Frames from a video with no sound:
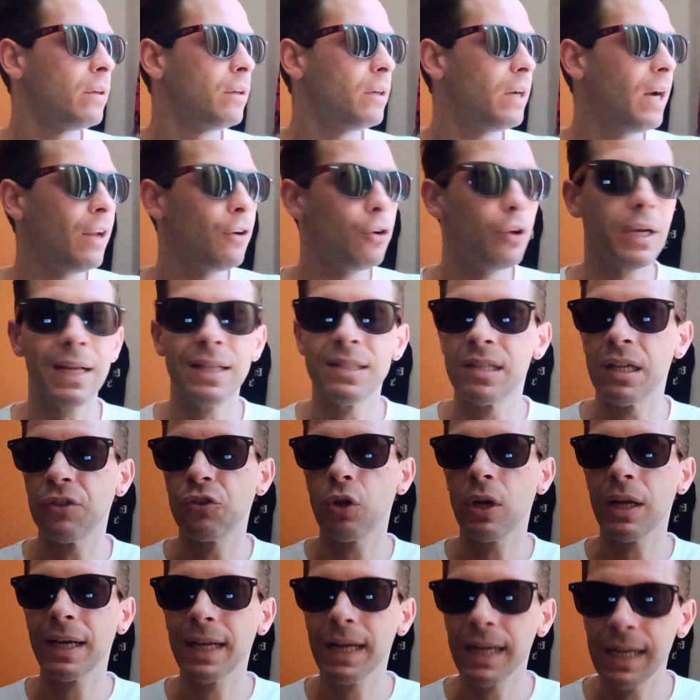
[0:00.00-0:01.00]
Hanno
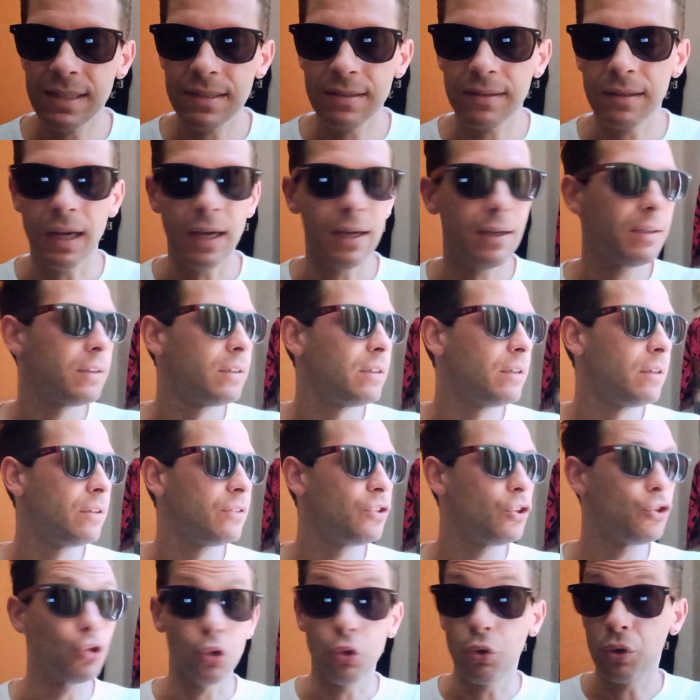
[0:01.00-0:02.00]
rialzato la cresta,
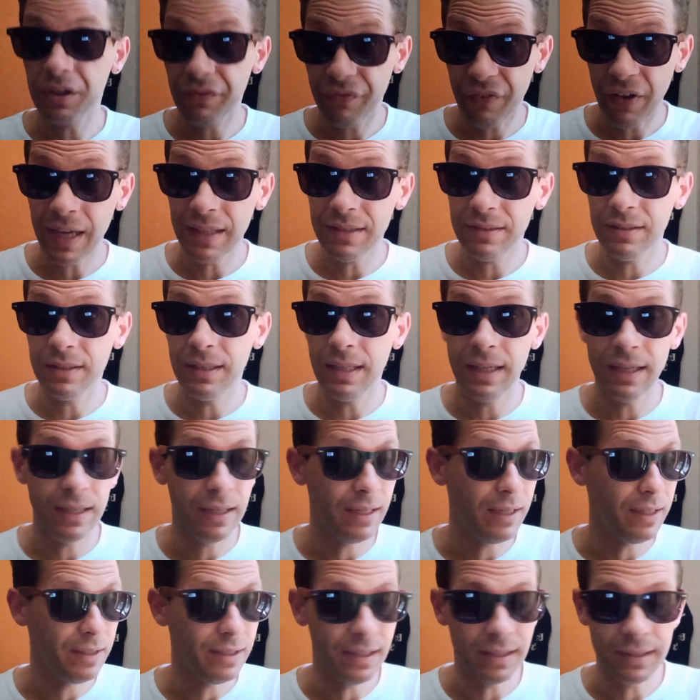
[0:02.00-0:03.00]
si sono rifatti
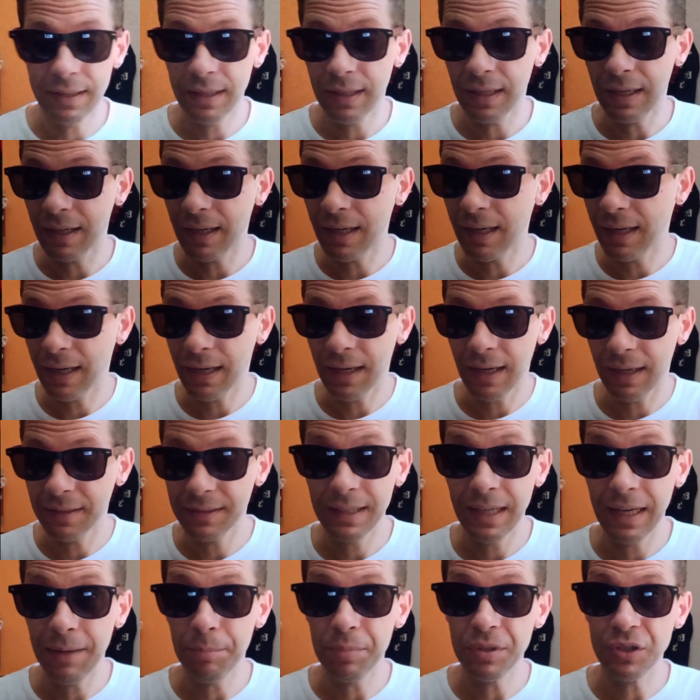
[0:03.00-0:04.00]
de, de, de la,
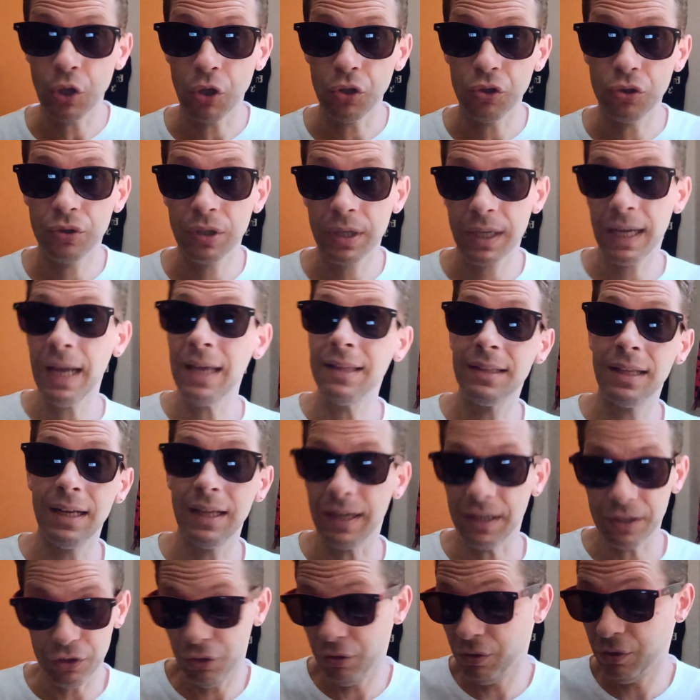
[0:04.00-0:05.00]
dell'episodio di
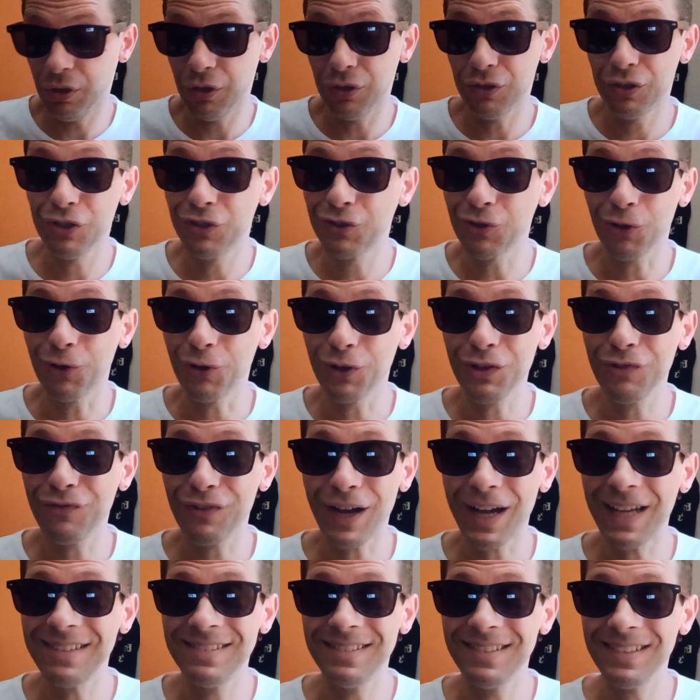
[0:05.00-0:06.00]
Keteler, si sono
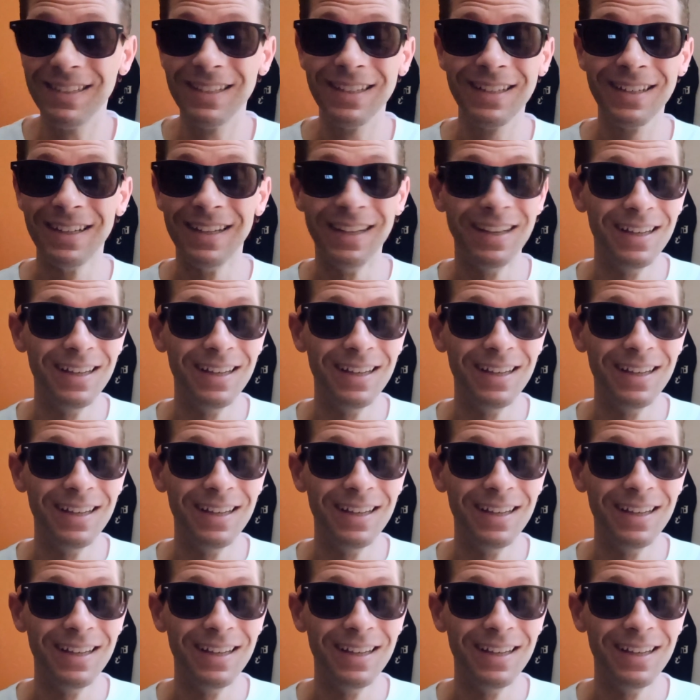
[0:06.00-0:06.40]
rifatti